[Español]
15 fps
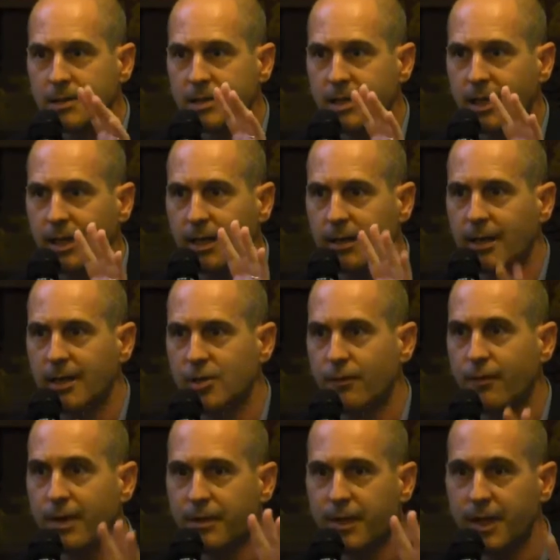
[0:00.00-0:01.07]
Si les
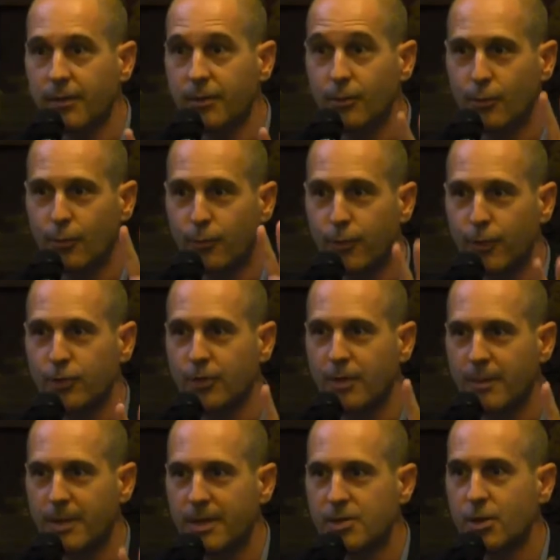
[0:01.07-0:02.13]
ofrecen un fondo
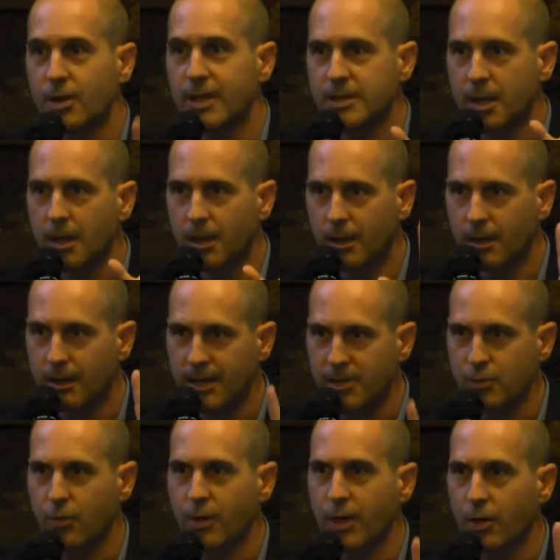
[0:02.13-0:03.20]
de inversiones,
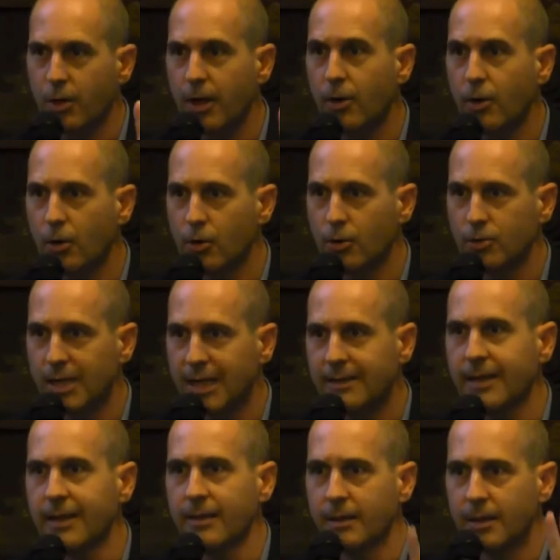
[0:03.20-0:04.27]
les sugiero que no lo
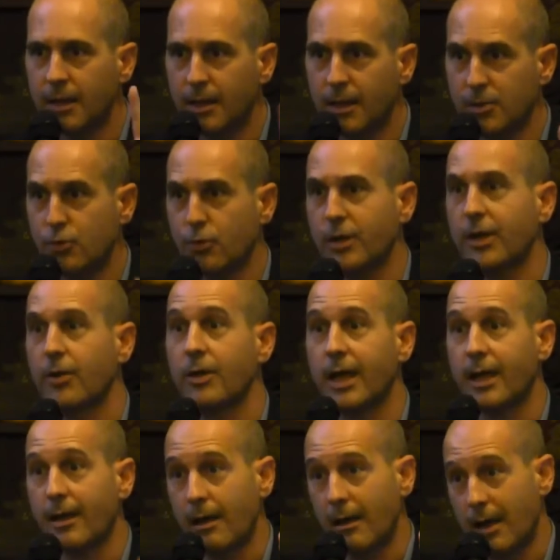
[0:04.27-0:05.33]
contraten, les sugiero
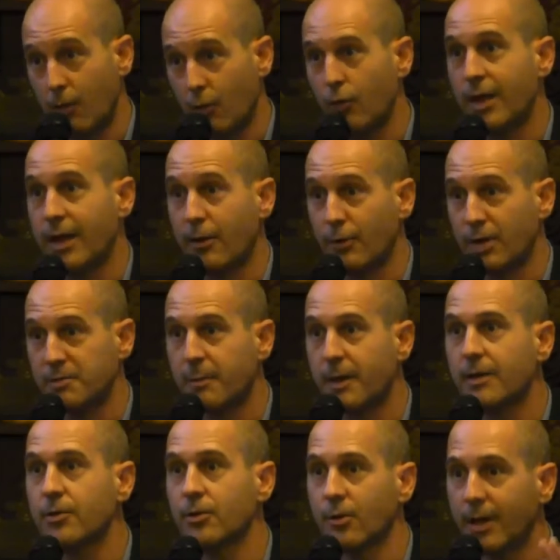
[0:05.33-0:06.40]
que acudan a un
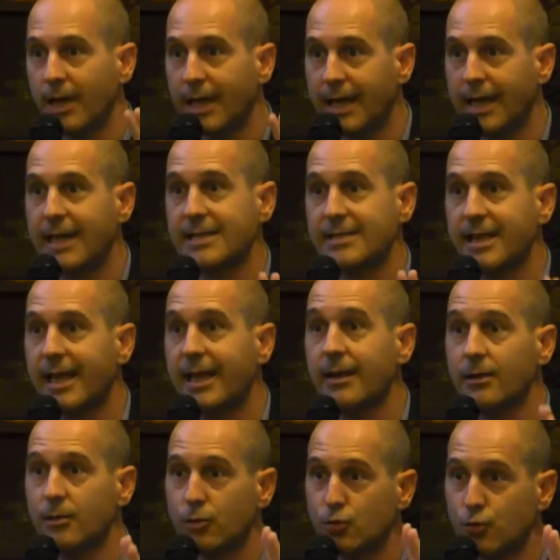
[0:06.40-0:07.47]
experto y que les
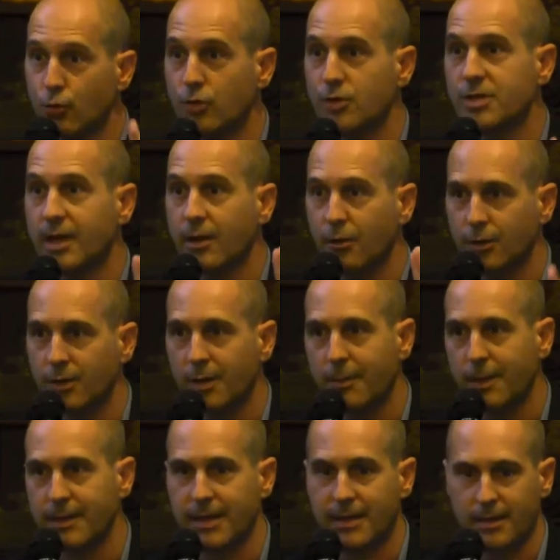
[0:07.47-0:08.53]
dé su consejo
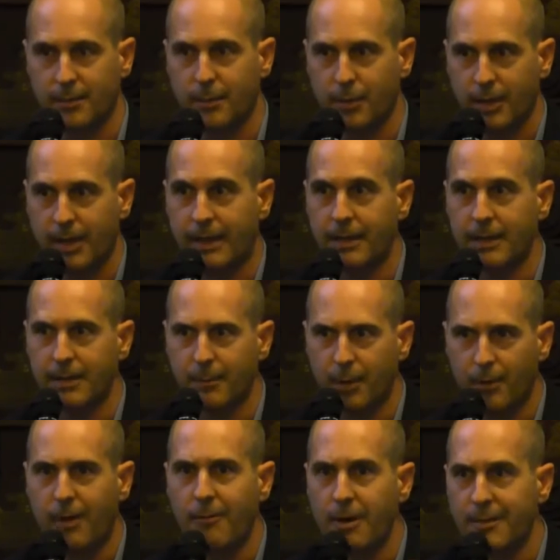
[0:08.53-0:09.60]
independiente, porque
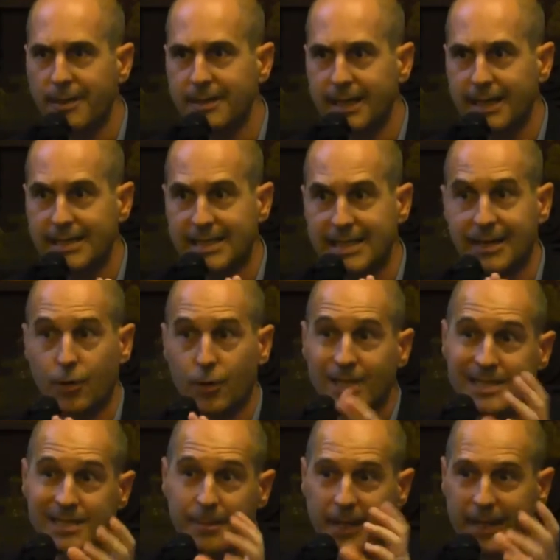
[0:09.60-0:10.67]
probablemente
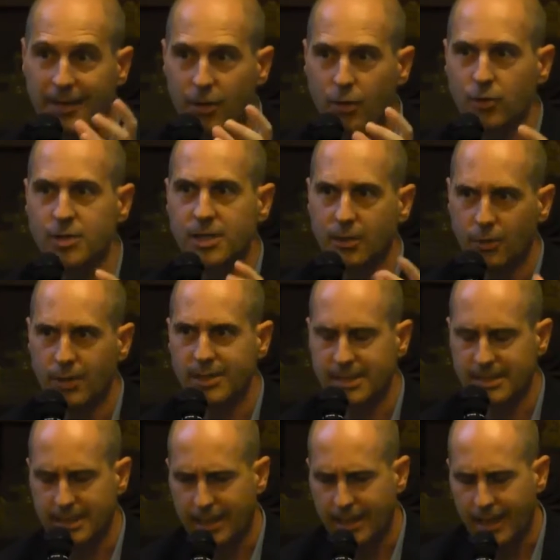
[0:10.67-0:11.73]
con este pequeño consejo les
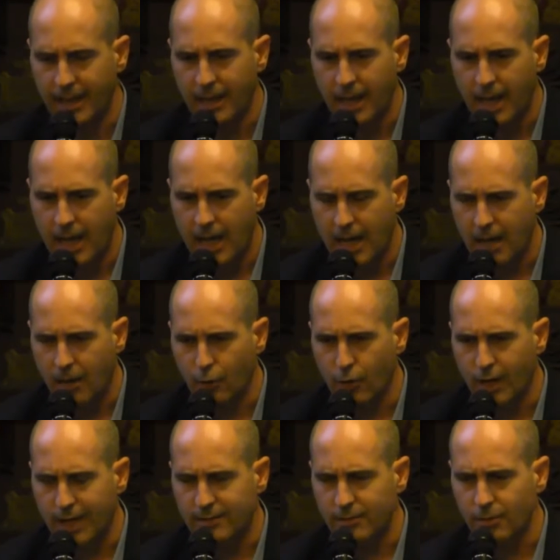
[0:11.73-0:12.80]
estaré
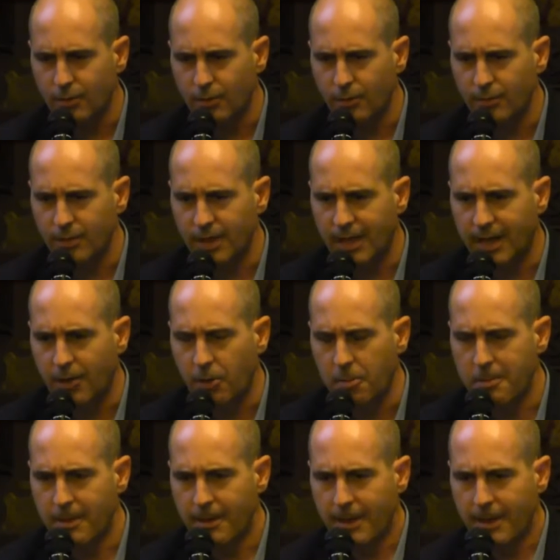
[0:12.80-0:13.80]
ahorrando dinero.